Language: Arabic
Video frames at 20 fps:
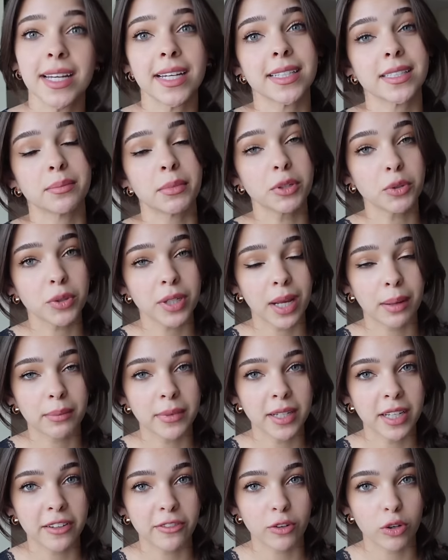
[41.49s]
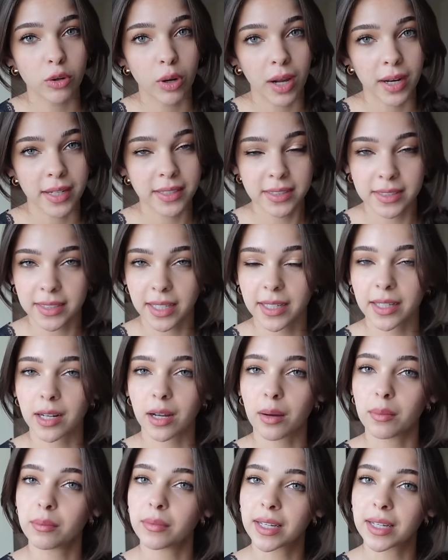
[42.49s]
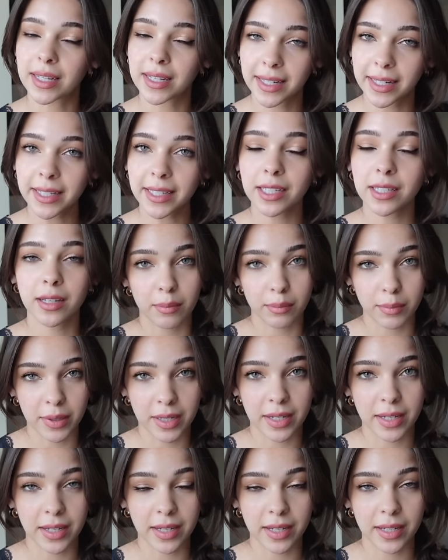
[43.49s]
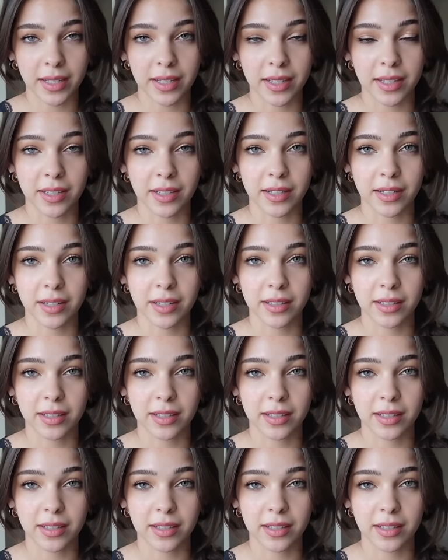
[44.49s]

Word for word: اذا ما انكم عاملين لي فولو على انستغرام اللينك بال آه،